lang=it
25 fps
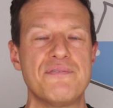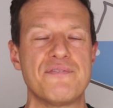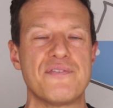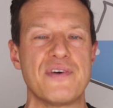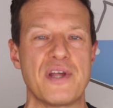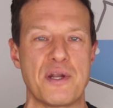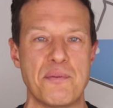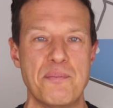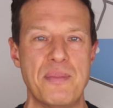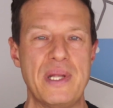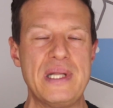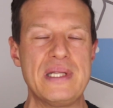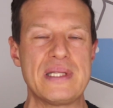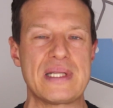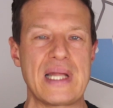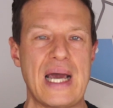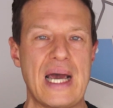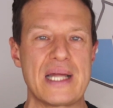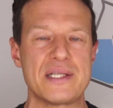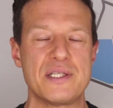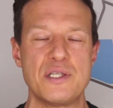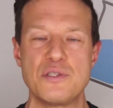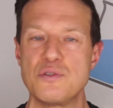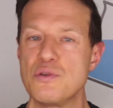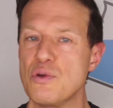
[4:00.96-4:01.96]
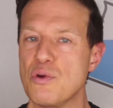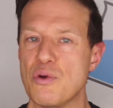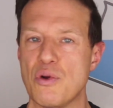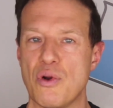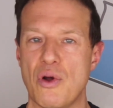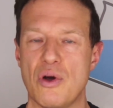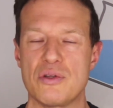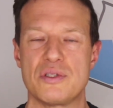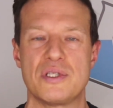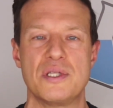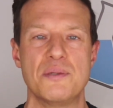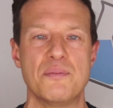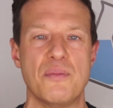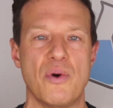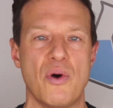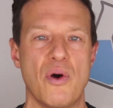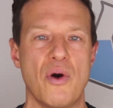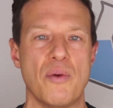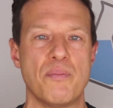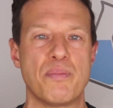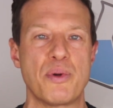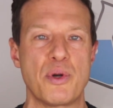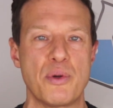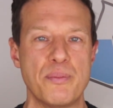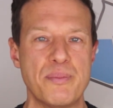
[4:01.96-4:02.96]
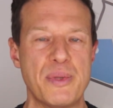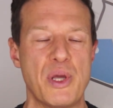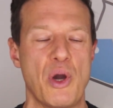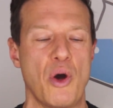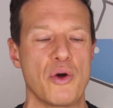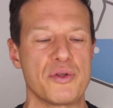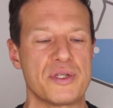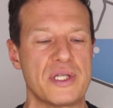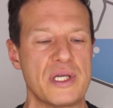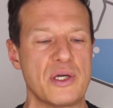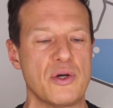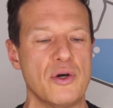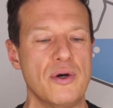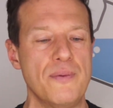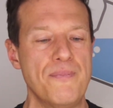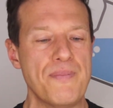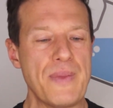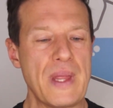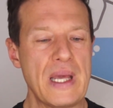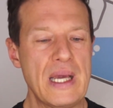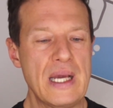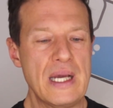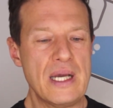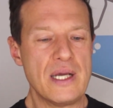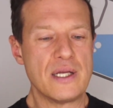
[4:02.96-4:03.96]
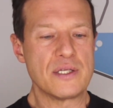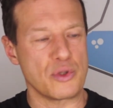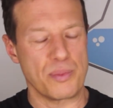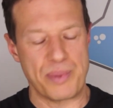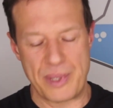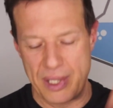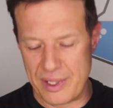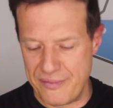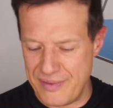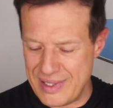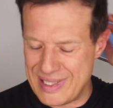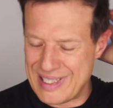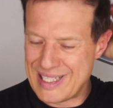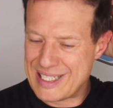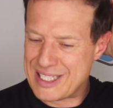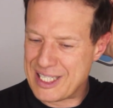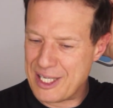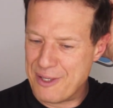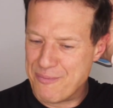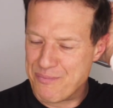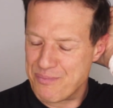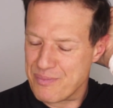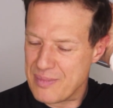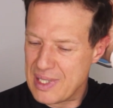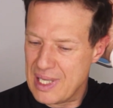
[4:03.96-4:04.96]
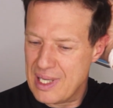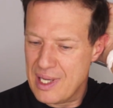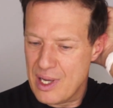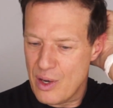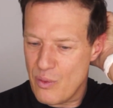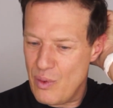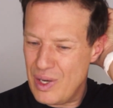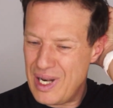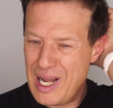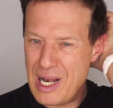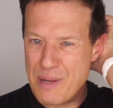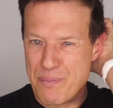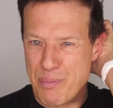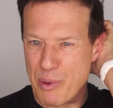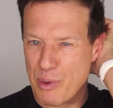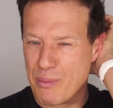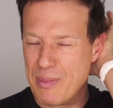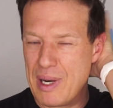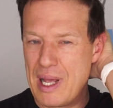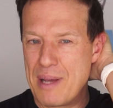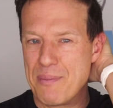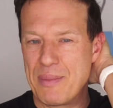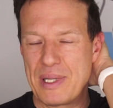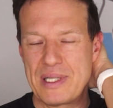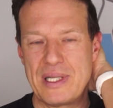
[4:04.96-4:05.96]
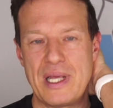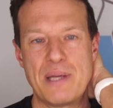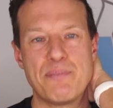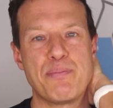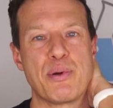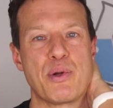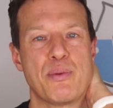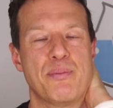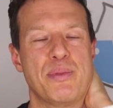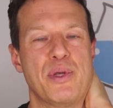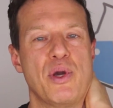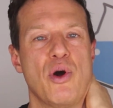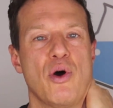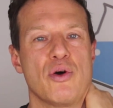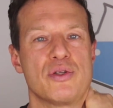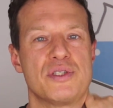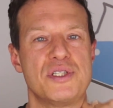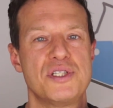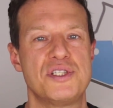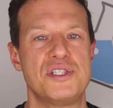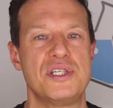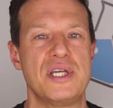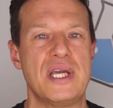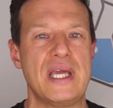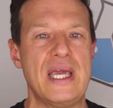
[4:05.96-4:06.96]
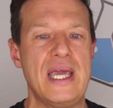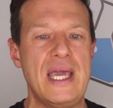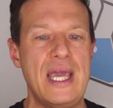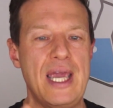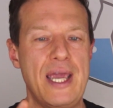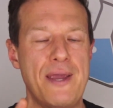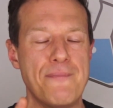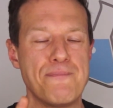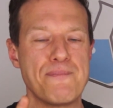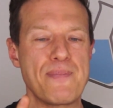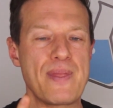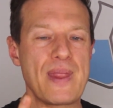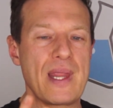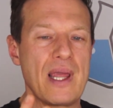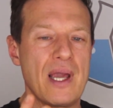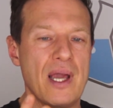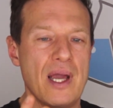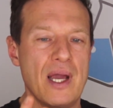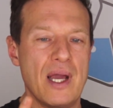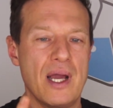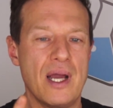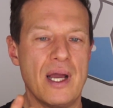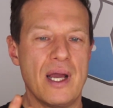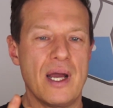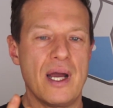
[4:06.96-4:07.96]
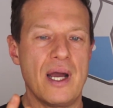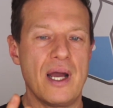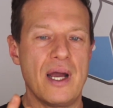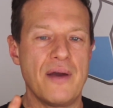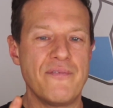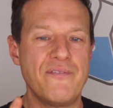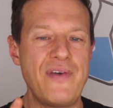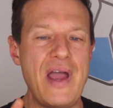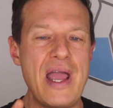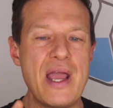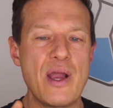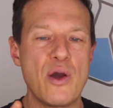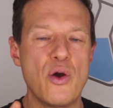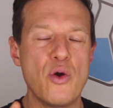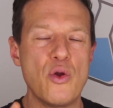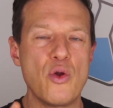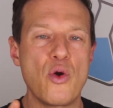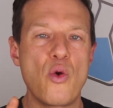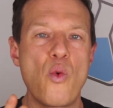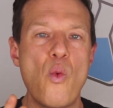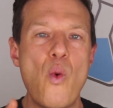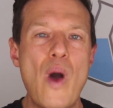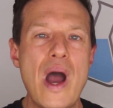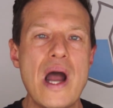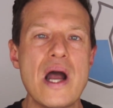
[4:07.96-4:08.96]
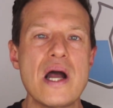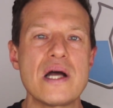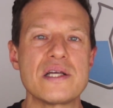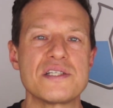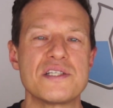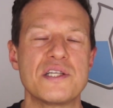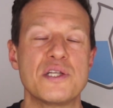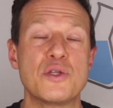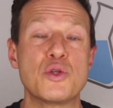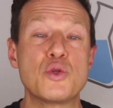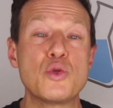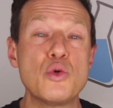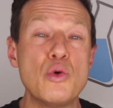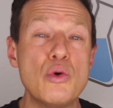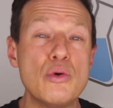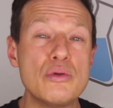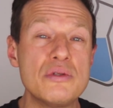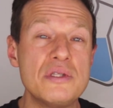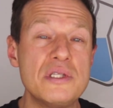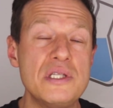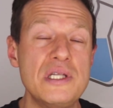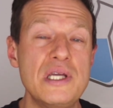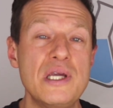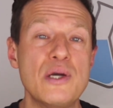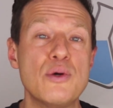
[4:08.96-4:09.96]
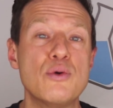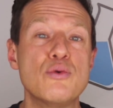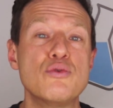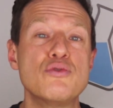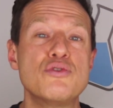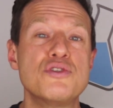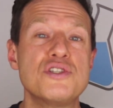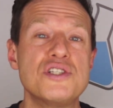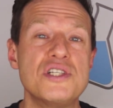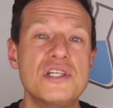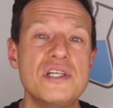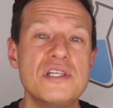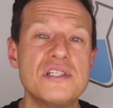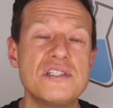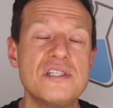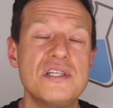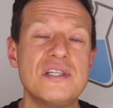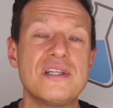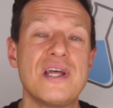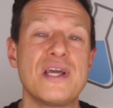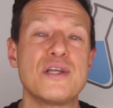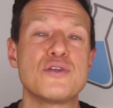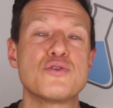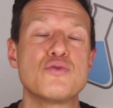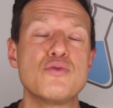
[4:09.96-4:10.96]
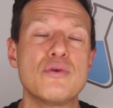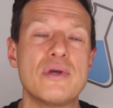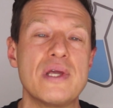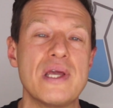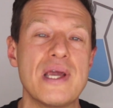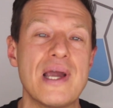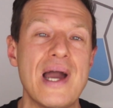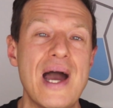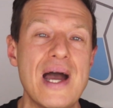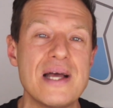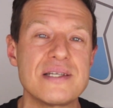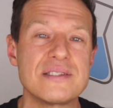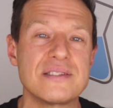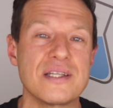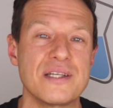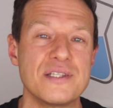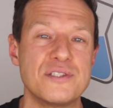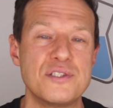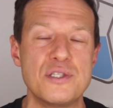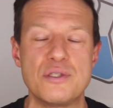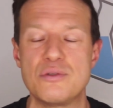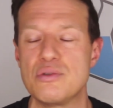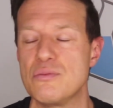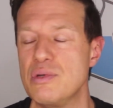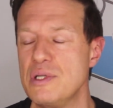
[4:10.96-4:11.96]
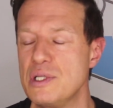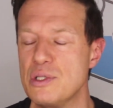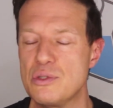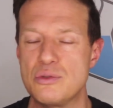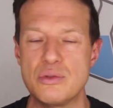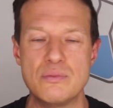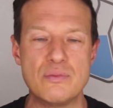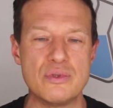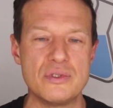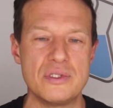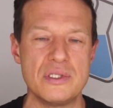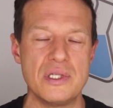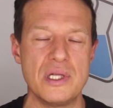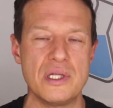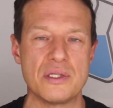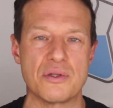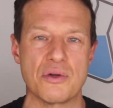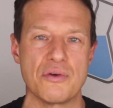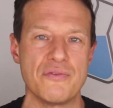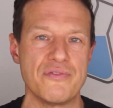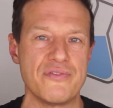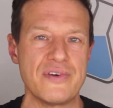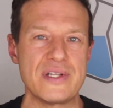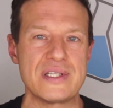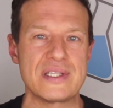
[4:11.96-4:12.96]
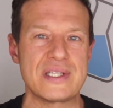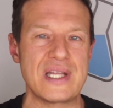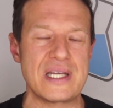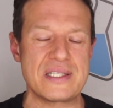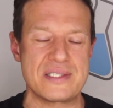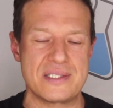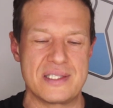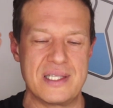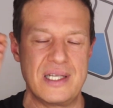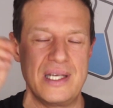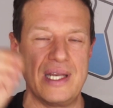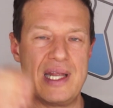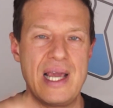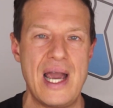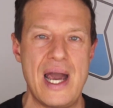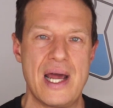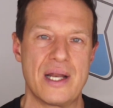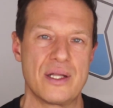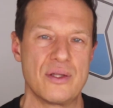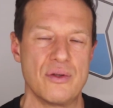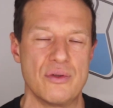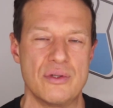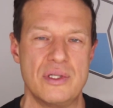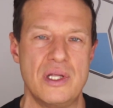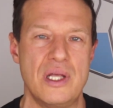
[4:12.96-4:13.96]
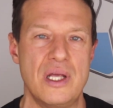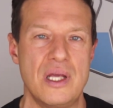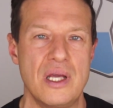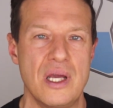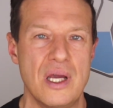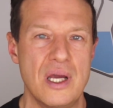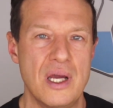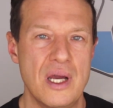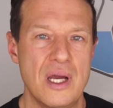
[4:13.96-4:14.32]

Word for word: fermentati sono un ottimo probiotico, perché vedete qual è il problema dei probiotici? Che eh, vengono quasi tutti uccisi dai succhi gastrici. Quindi tu butti dentro un fantastigliardo di